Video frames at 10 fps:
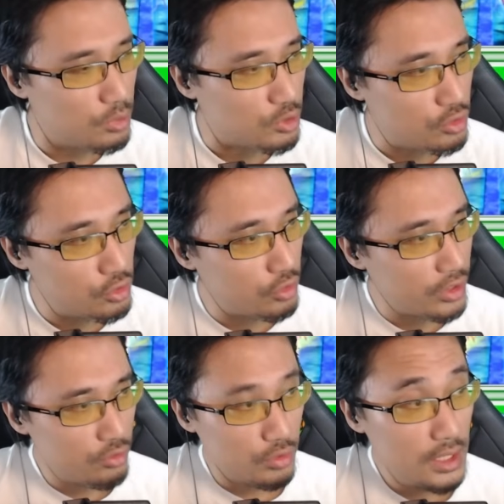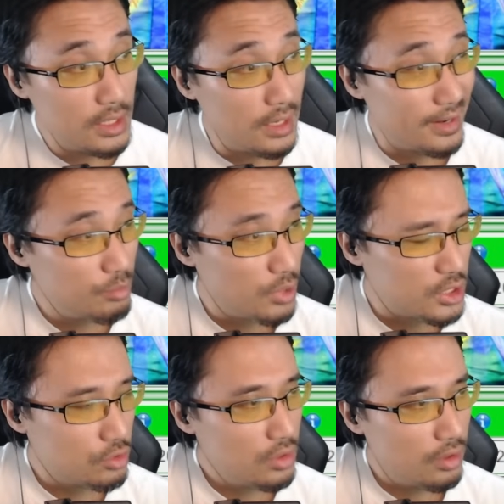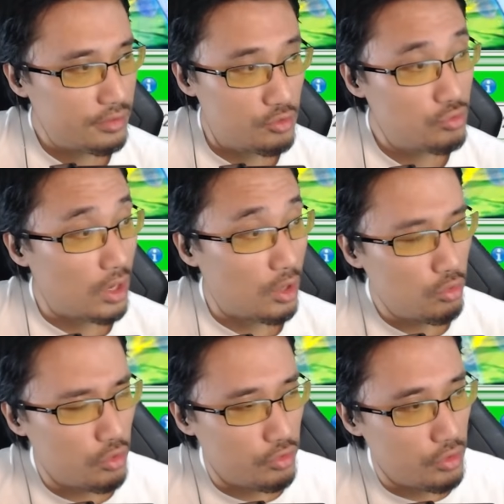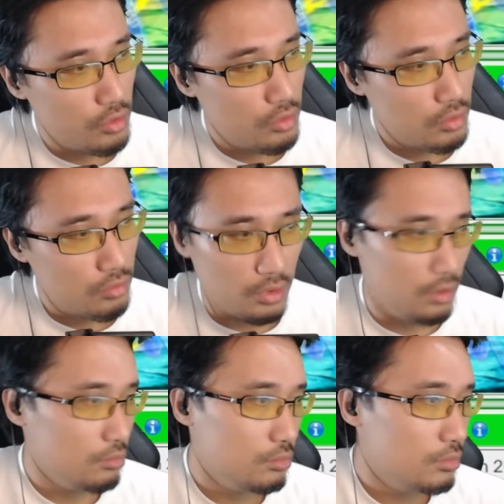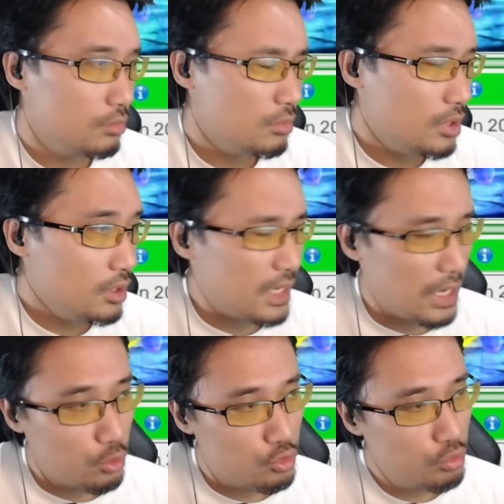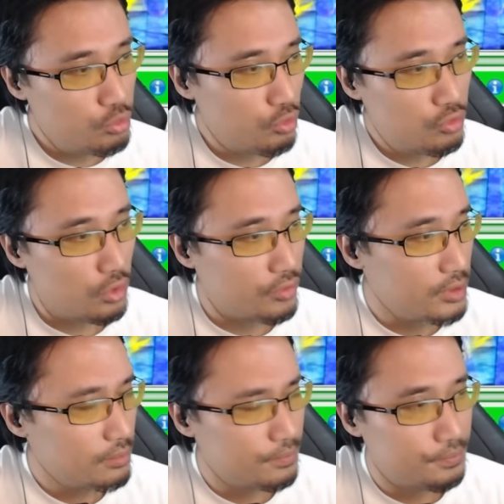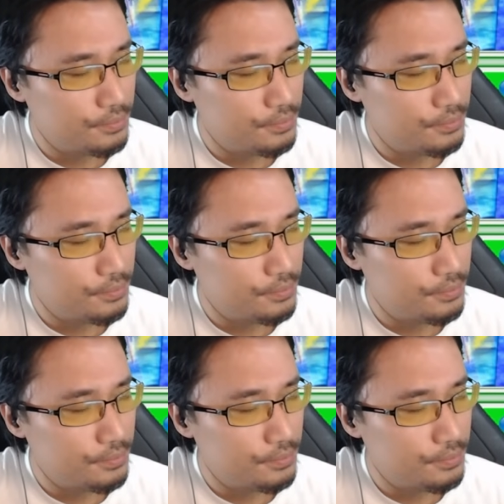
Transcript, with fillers: Parce que si tu regardes son kit, il n'a rien de particulier, hein. c'est juste un gros cogneur. Voilà. Il n'a aucune option de survie,